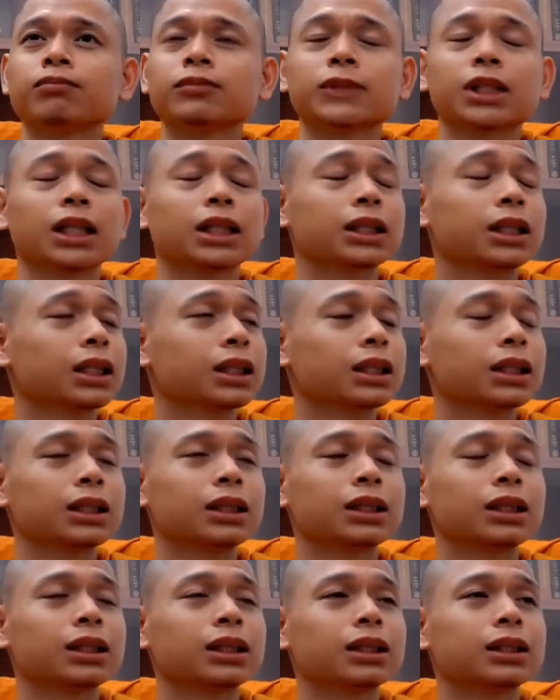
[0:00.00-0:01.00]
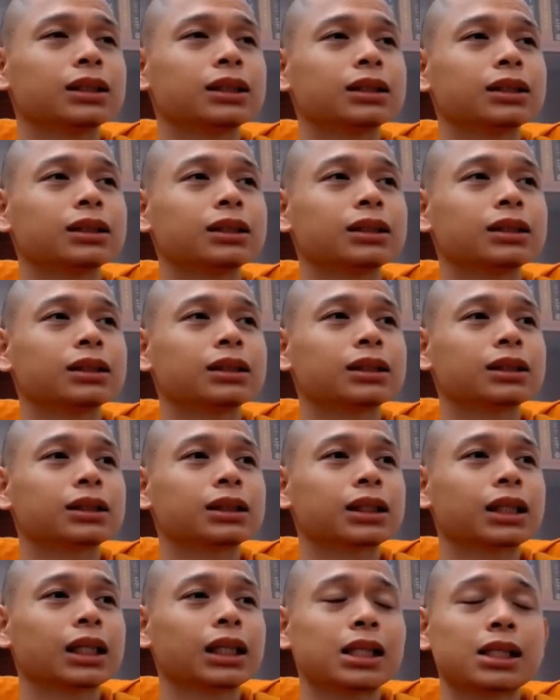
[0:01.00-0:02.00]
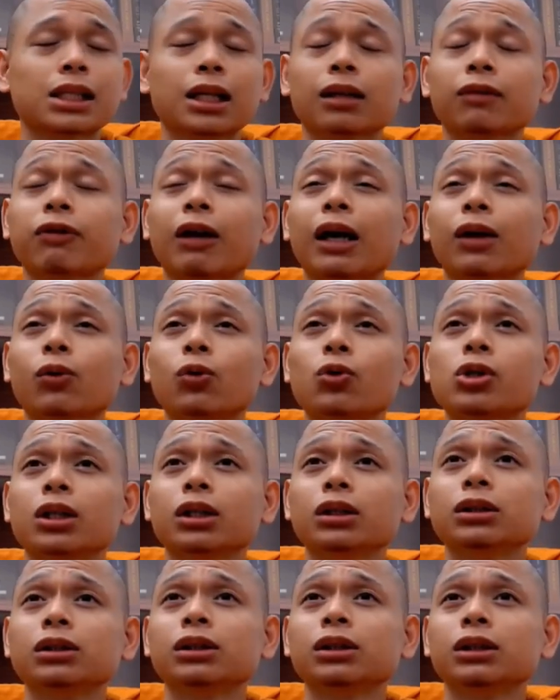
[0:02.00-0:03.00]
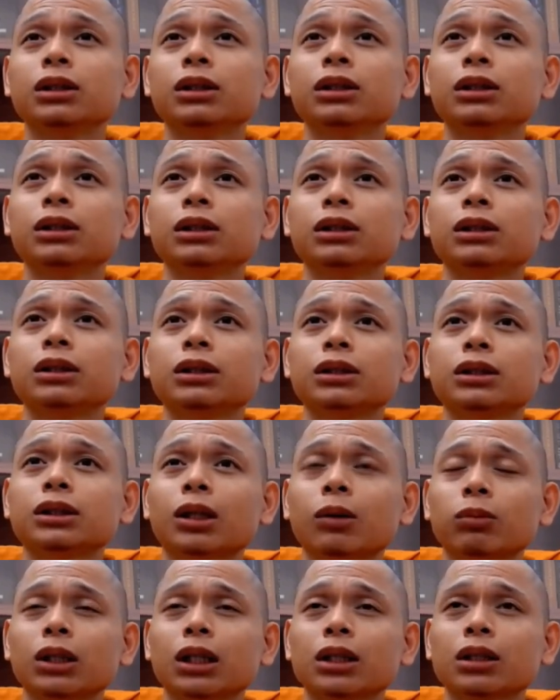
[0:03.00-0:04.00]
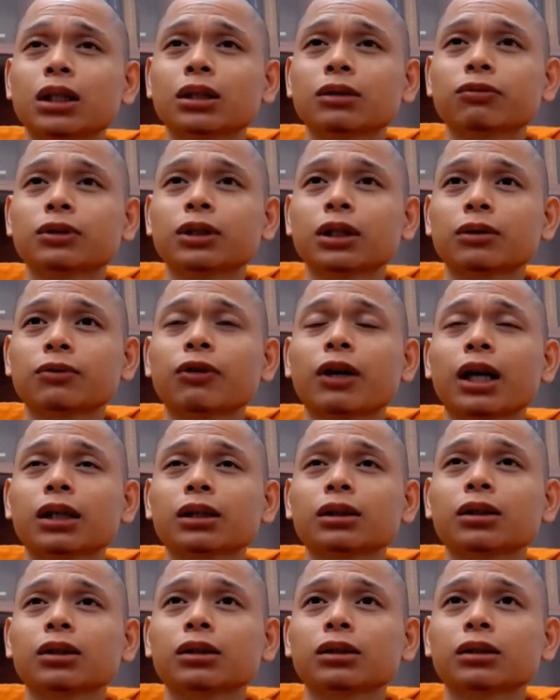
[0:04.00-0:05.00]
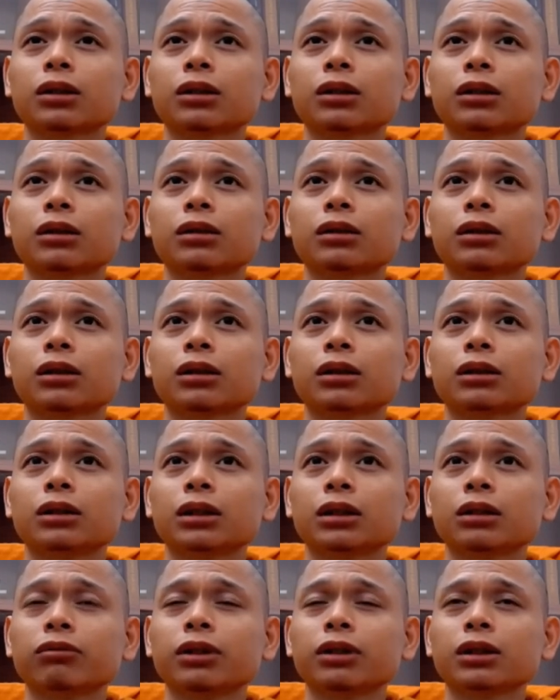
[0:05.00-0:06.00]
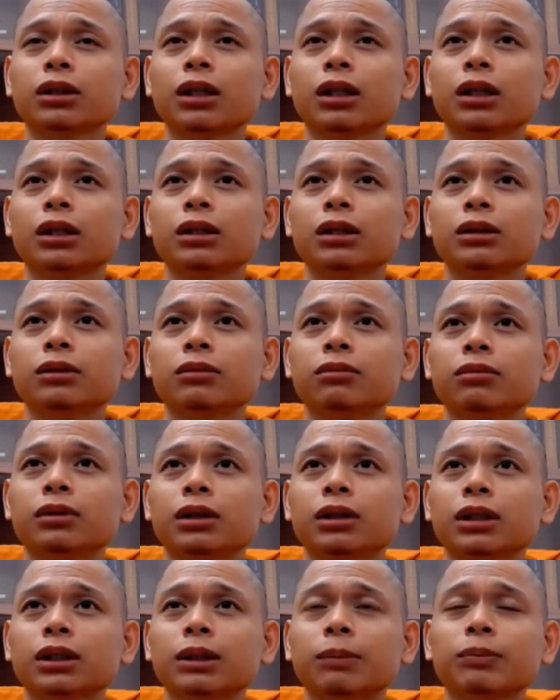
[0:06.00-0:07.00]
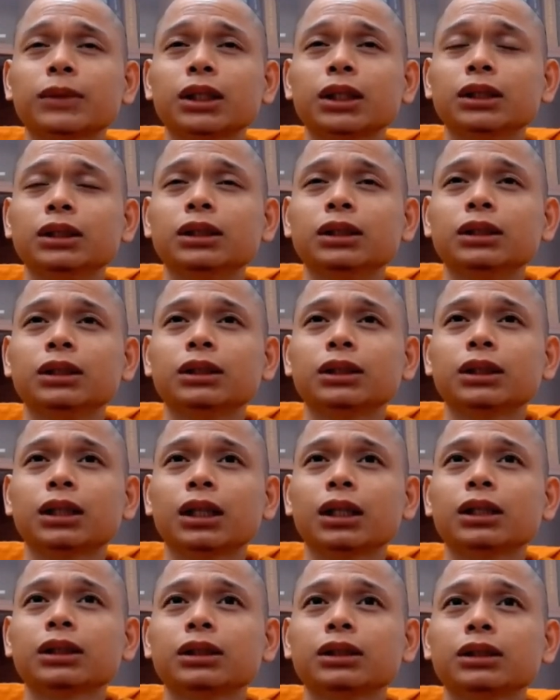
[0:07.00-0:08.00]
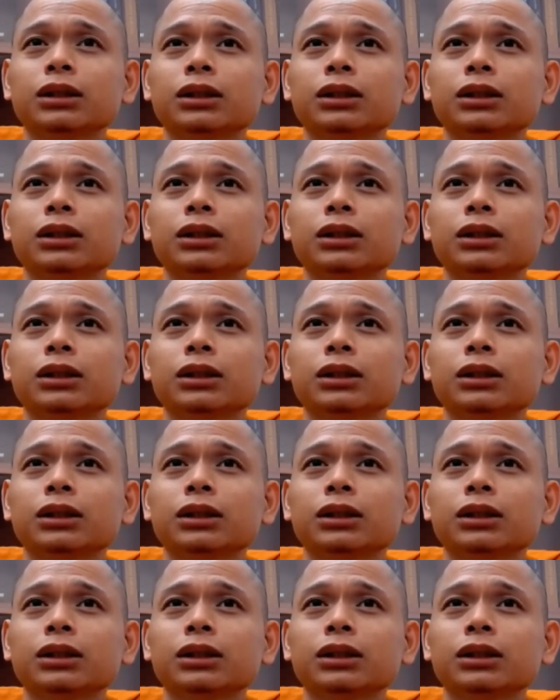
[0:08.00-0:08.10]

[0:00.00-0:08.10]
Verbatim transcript: cái cái cái à, cái, danh sách phát của sư trong danh sách sách phát nó có ờ, những cái vấn đề về cái tâm từ ha